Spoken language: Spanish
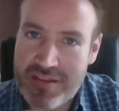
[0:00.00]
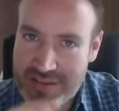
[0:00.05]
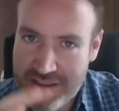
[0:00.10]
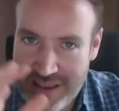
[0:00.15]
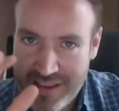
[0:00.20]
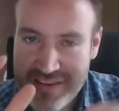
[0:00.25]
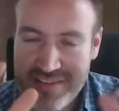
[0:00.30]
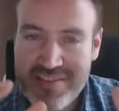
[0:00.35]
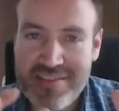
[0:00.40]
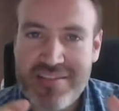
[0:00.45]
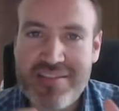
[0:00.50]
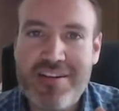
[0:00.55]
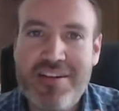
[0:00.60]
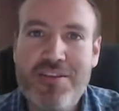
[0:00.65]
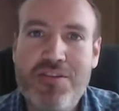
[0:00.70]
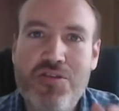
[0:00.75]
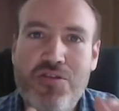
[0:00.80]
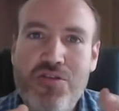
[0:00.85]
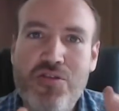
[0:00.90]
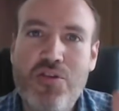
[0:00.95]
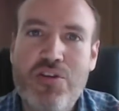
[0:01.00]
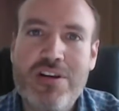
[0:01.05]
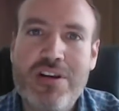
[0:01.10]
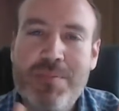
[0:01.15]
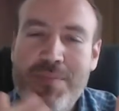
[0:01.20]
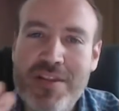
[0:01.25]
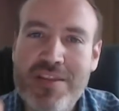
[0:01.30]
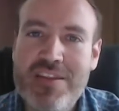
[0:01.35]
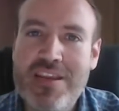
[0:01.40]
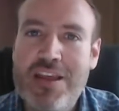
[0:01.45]
Es no
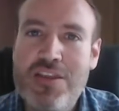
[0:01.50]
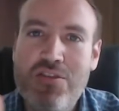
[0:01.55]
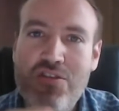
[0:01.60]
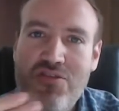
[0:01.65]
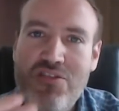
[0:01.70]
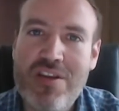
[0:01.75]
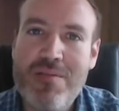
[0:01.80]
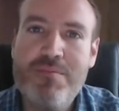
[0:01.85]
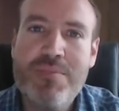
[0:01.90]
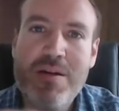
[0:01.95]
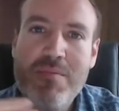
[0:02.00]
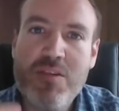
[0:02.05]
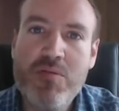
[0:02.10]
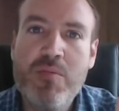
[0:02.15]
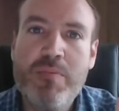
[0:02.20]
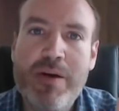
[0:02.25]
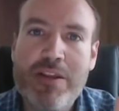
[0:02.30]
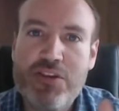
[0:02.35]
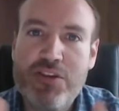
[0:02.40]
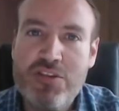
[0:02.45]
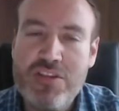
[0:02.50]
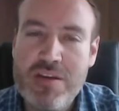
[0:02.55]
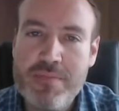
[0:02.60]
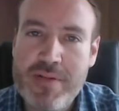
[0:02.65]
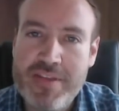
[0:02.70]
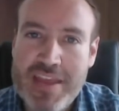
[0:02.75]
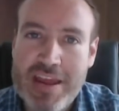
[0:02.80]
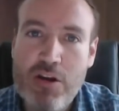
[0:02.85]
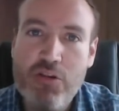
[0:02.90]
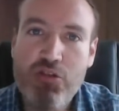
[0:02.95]
repitiendo siempre el mismo patrón de
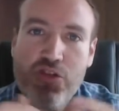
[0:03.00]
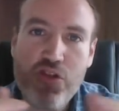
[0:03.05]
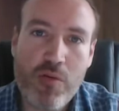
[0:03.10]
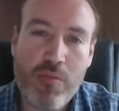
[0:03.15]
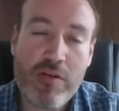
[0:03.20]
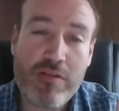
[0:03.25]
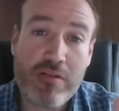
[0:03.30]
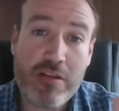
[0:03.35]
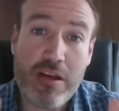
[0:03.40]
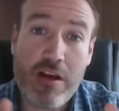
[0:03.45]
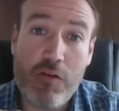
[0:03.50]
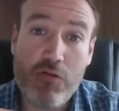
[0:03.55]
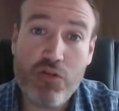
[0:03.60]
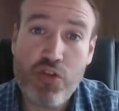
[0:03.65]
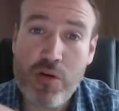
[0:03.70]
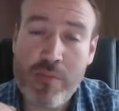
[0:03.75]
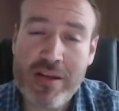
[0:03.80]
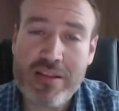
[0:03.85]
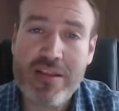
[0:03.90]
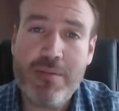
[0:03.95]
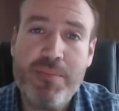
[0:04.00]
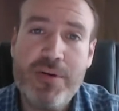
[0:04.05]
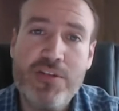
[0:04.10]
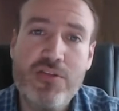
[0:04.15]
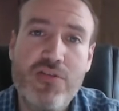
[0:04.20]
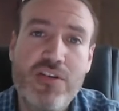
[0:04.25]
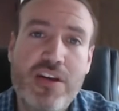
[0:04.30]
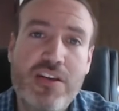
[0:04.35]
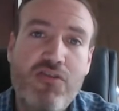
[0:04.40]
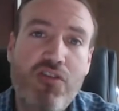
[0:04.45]
manera autómata,
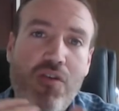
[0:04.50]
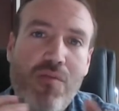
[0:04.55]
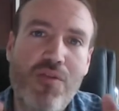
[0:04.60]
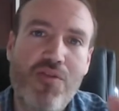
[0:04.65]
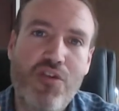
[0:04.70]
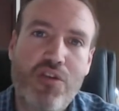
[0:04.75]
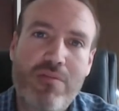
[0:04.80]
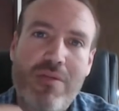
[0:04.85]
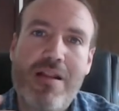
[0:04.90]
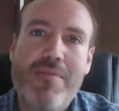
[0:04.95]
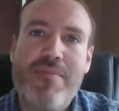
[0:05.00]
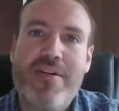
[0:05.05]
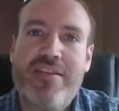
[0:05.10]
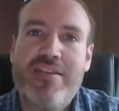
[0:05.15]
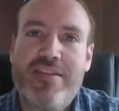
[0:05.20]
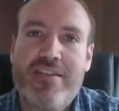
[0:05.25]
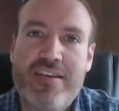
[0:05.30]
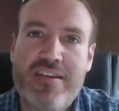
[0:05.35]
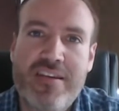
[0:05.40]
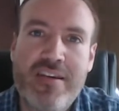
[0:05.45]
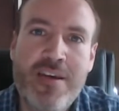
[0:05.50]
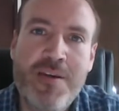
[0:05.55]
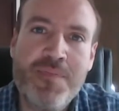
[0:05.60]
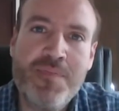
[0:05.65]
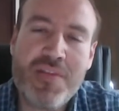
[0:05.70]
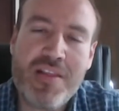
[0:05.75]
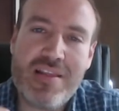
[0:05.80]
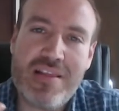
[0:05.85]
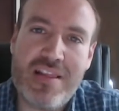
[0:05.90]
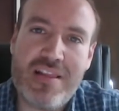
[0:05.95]
perdón, que es como normalmente
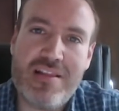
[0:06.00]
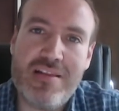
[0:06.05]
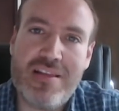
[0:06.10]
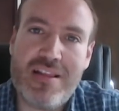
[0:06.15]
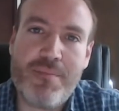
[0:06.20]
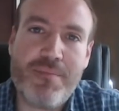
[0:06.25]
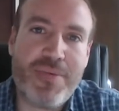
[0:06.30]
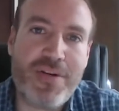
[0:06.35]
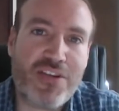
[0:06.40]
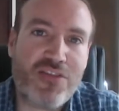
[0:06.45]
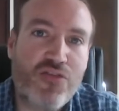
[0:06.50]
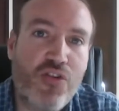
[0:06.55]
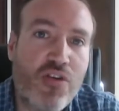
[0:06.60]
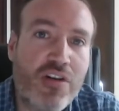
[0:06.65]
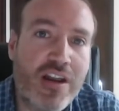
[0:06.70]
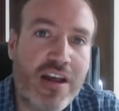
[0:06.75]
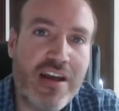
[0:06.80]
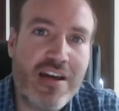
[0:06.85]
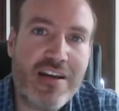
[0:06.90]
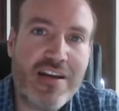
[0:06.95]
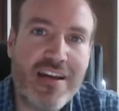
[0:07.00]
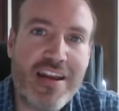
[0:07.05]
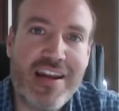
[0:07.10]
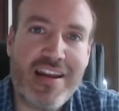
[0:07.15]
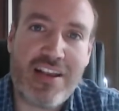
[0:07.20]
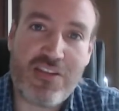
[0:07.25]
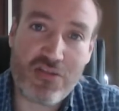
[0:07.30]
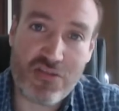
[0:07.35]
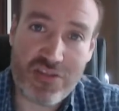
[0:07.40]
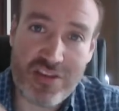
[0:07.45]
la persona en
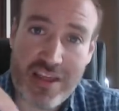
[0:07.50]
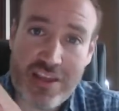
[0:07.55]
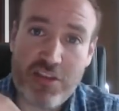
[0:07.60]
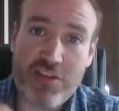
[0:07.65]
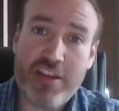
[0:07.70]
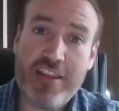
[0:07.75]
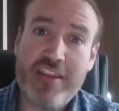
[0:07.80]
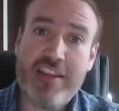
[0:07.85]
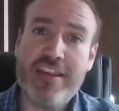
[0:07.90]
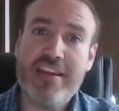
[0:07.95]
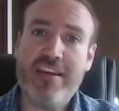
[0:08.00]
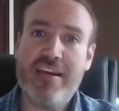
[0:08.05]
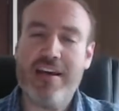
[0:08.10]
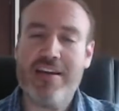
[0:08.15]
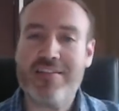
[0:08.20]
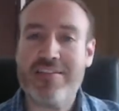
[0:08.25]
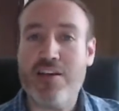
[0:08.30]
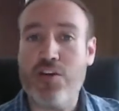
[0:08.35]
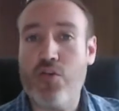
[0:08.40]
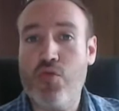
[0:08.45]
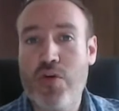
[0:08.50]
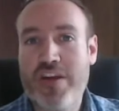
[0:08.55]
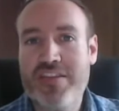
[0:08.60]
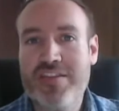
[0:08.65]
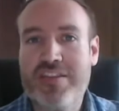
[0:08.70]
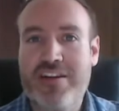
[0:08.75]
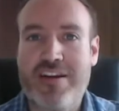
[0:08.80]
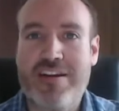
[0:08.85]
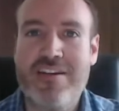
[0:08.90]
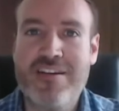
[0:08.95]
la sociedad hoy en día se
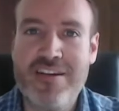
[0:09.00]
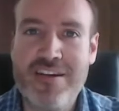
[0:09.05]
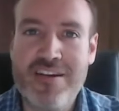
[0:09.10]
encuentra.